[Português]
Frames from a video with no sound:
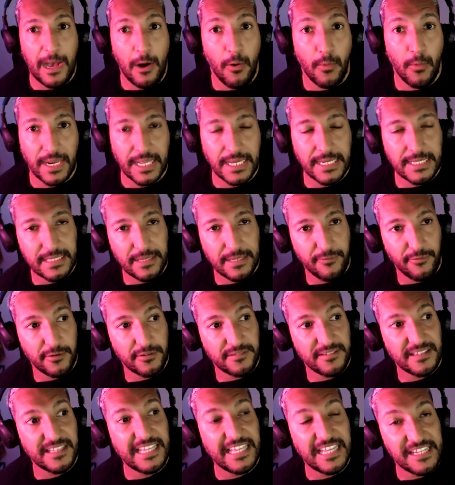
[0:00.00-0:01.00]
a Holanda foi
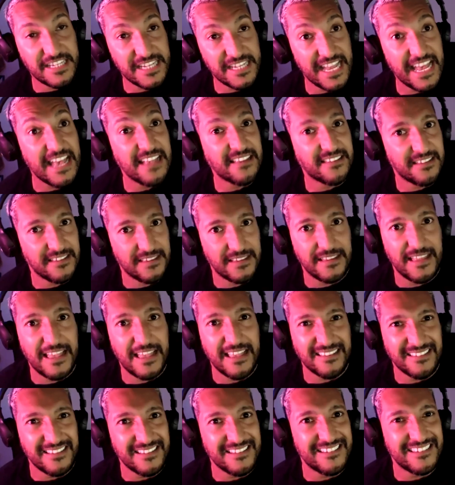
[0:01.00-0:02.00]
o seguinte: esse,
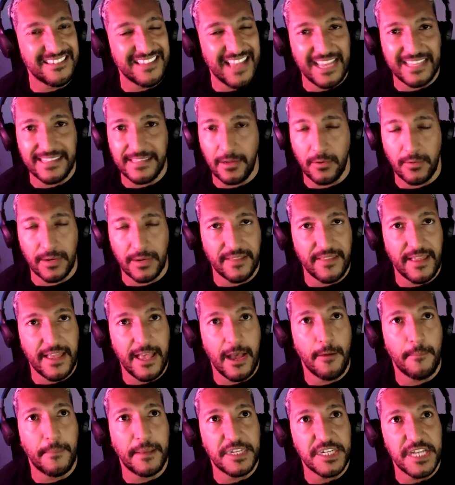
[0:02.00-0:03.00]
esse design da Holanda
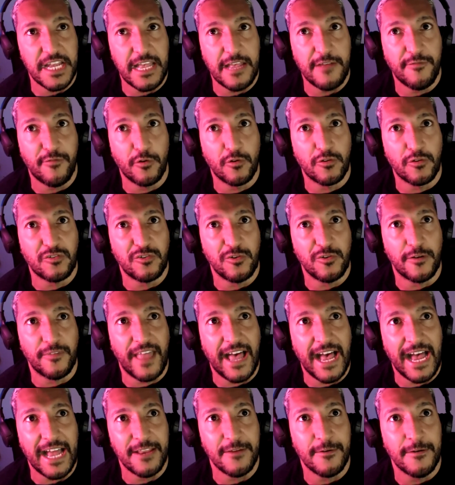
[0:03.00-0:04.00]
realmente é
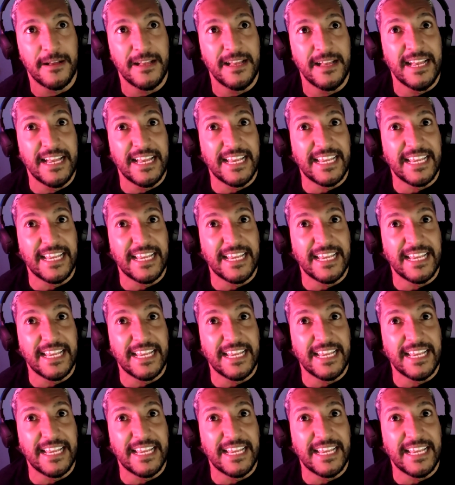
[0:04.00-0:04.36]
revolucionário